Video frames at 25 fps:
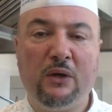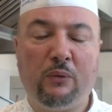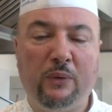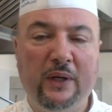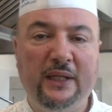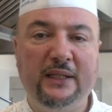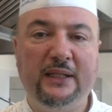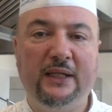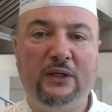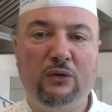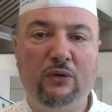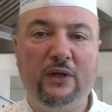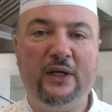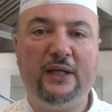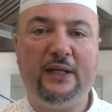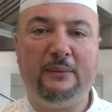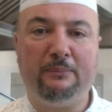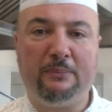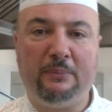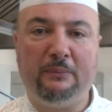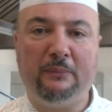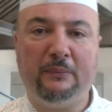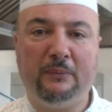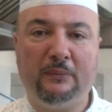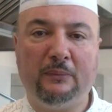quindi
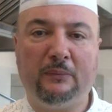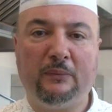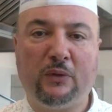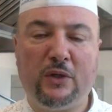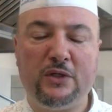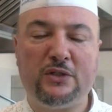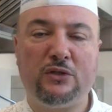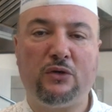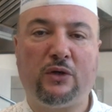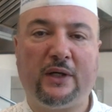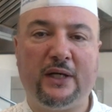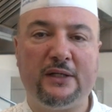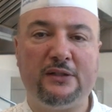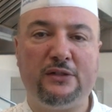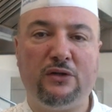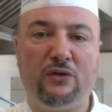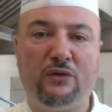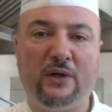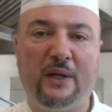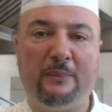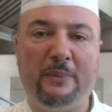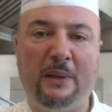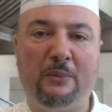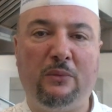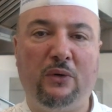noi in mm, questa
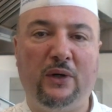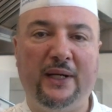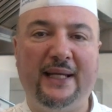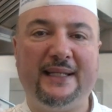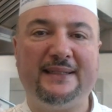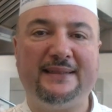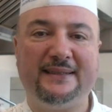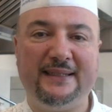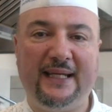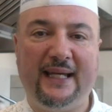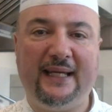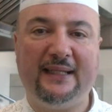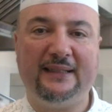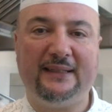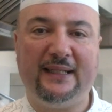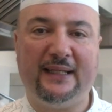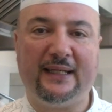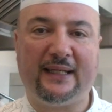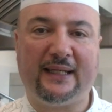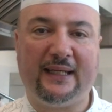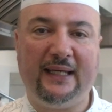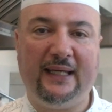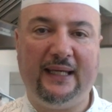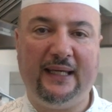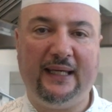occasione abbiamo le
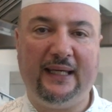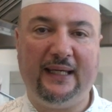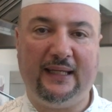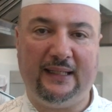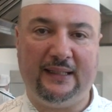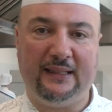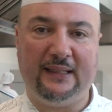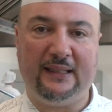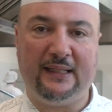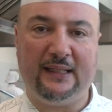aziende che